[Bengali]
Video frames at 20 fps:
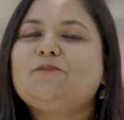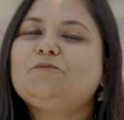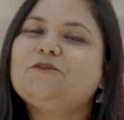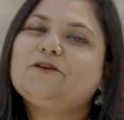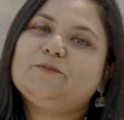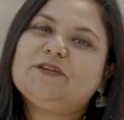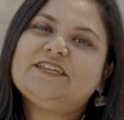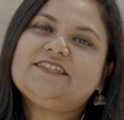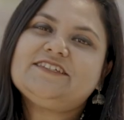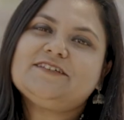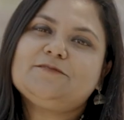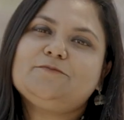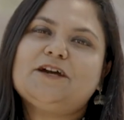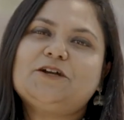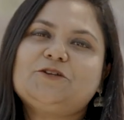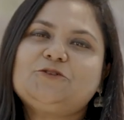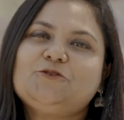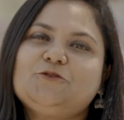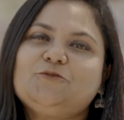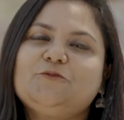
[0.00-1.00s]
আমরা
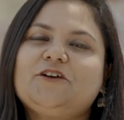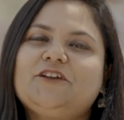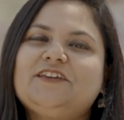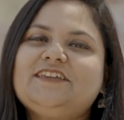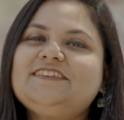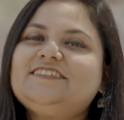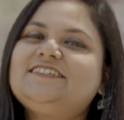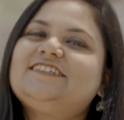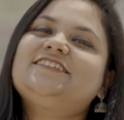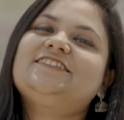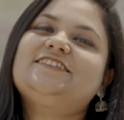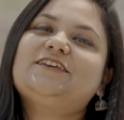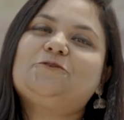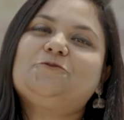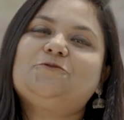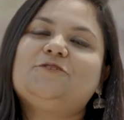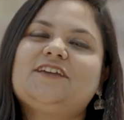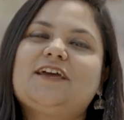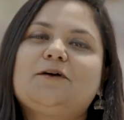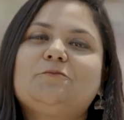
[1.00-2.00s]
বেশিরভাগ সময়ই চেষ্টা
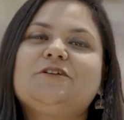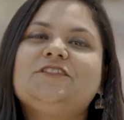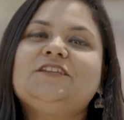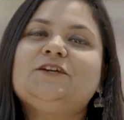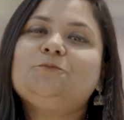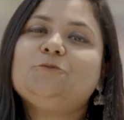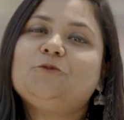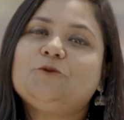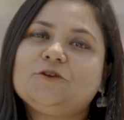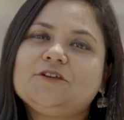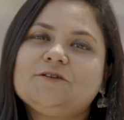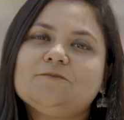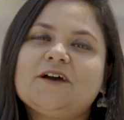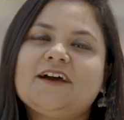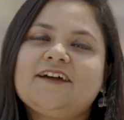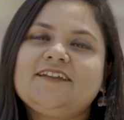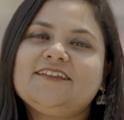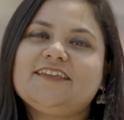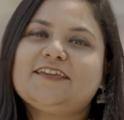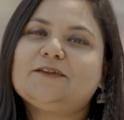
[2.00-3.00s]
করি আমাদের
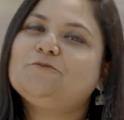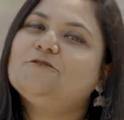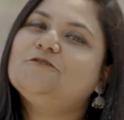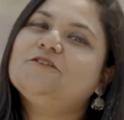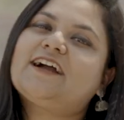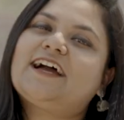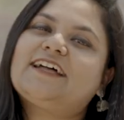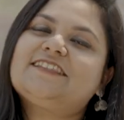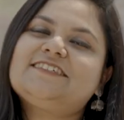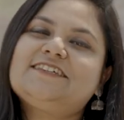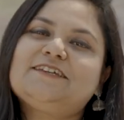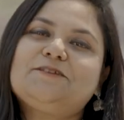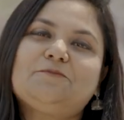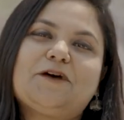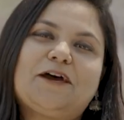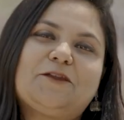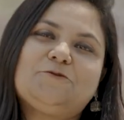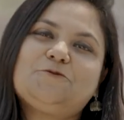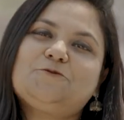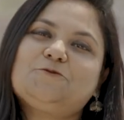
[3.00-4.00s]
পরিবার এবং কাছের
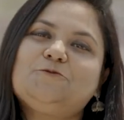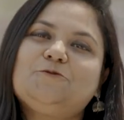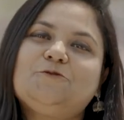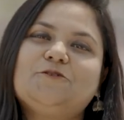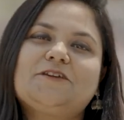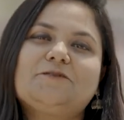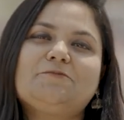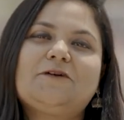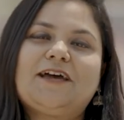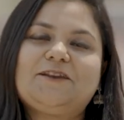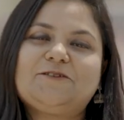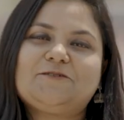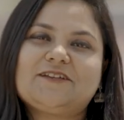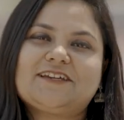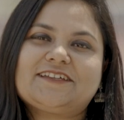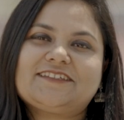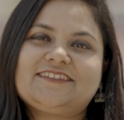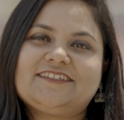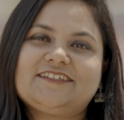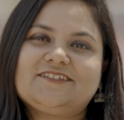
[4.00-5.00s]
মানুষগুলোকে ভালো
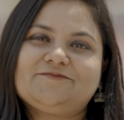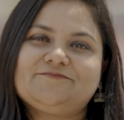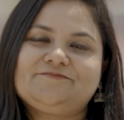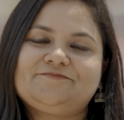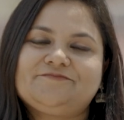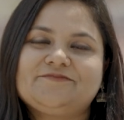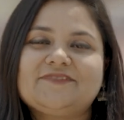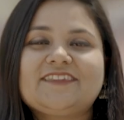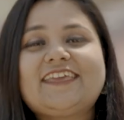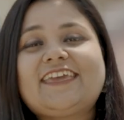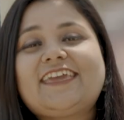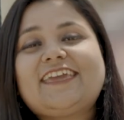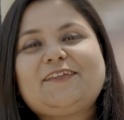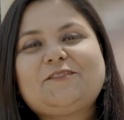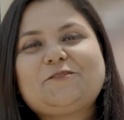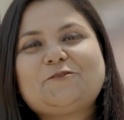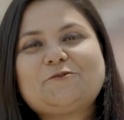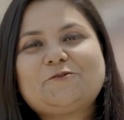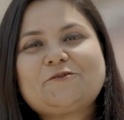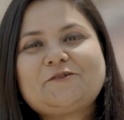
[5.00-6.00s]
রাখতে
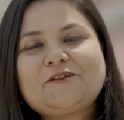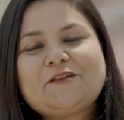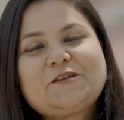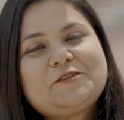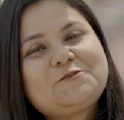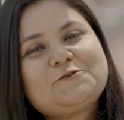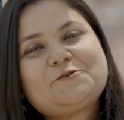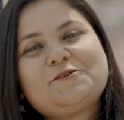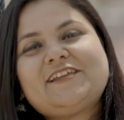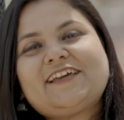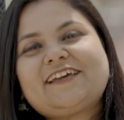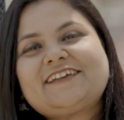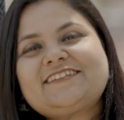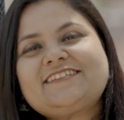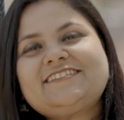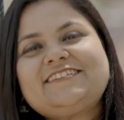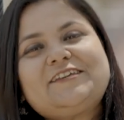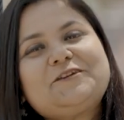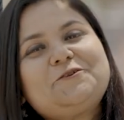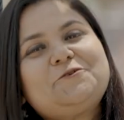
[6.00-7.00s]
এই তো চলে
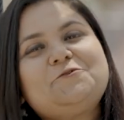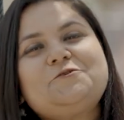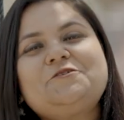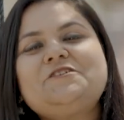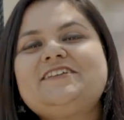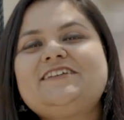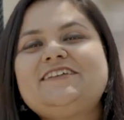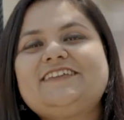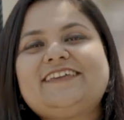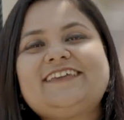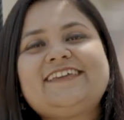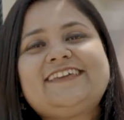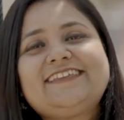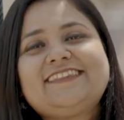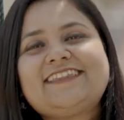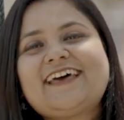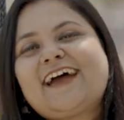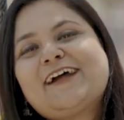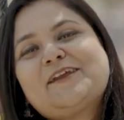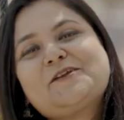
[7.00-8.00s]
আসছে খুশির
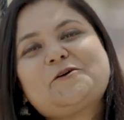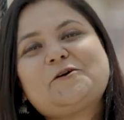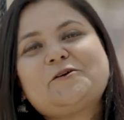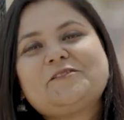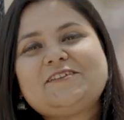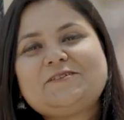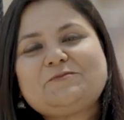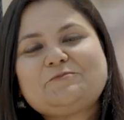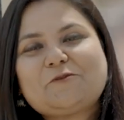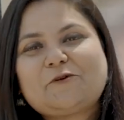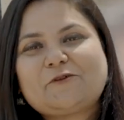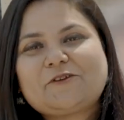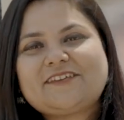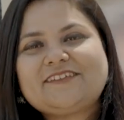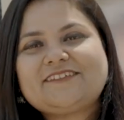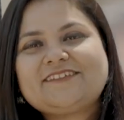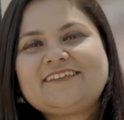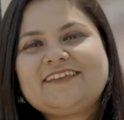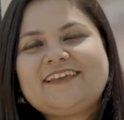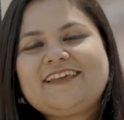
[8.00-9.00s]
ঈদ আর কদিন
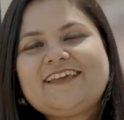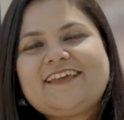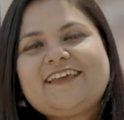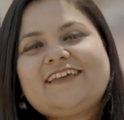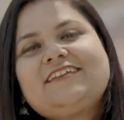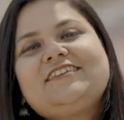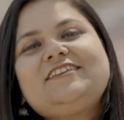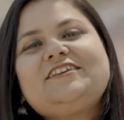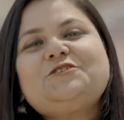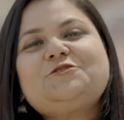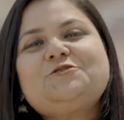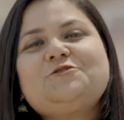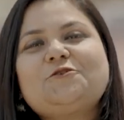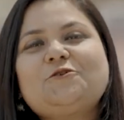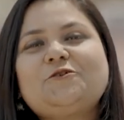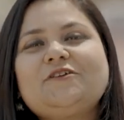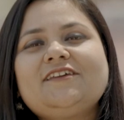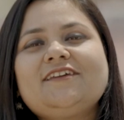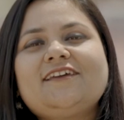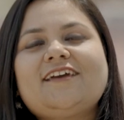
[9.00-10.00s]
পরে
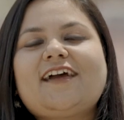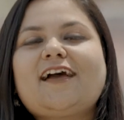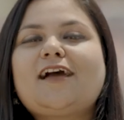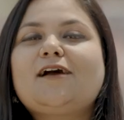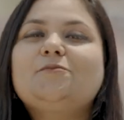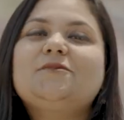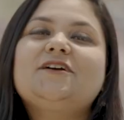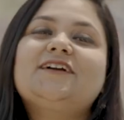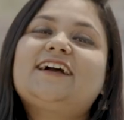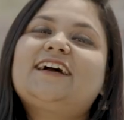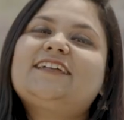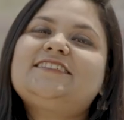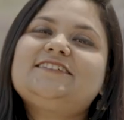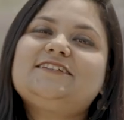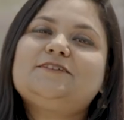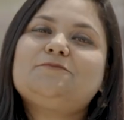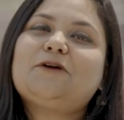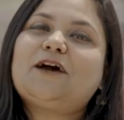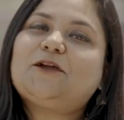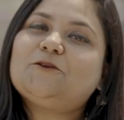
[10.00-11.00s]
নিশ্চয়ই আমরা
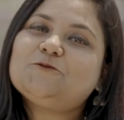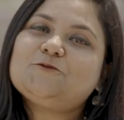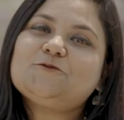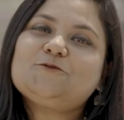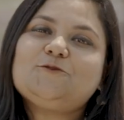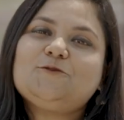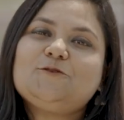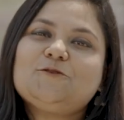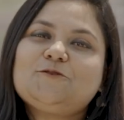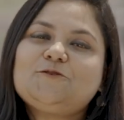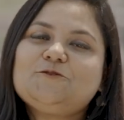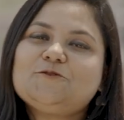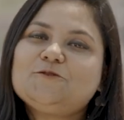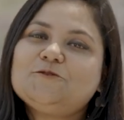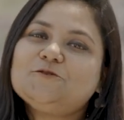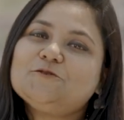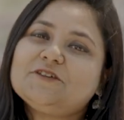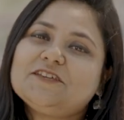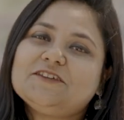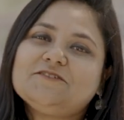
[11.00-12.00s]
কাছের মানুষগুলোর
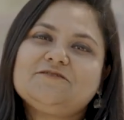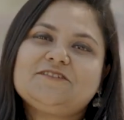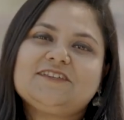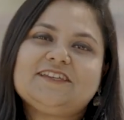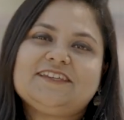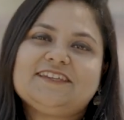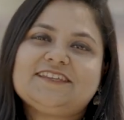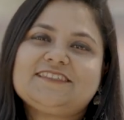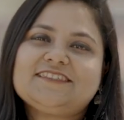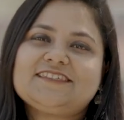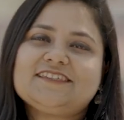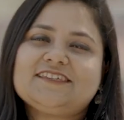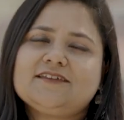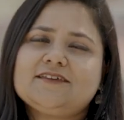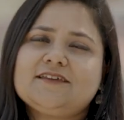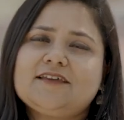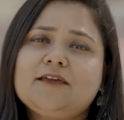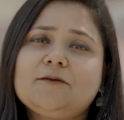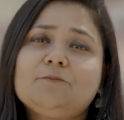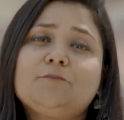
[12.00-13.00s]
জন্য গিফট কিনেছি
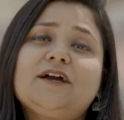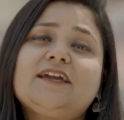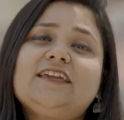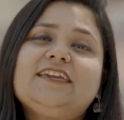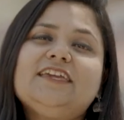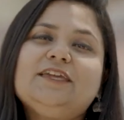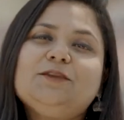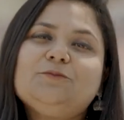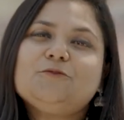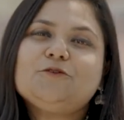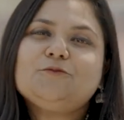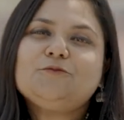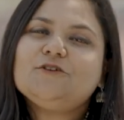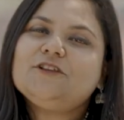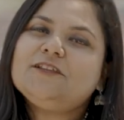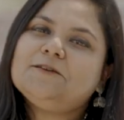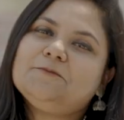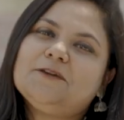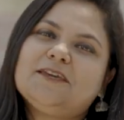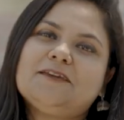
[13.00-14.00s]
বা কিনবো
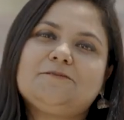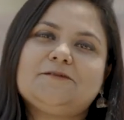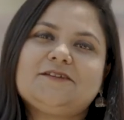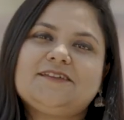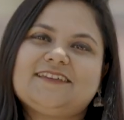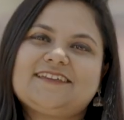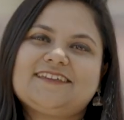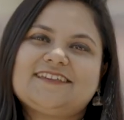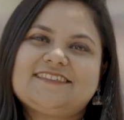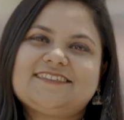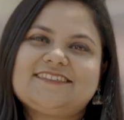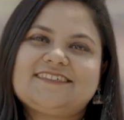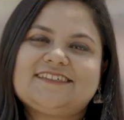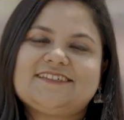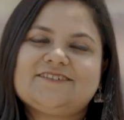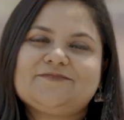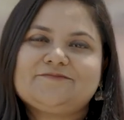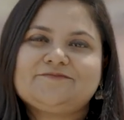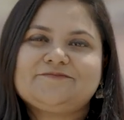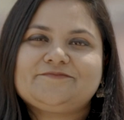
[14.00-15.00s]
বলে ভেবে রেখেছি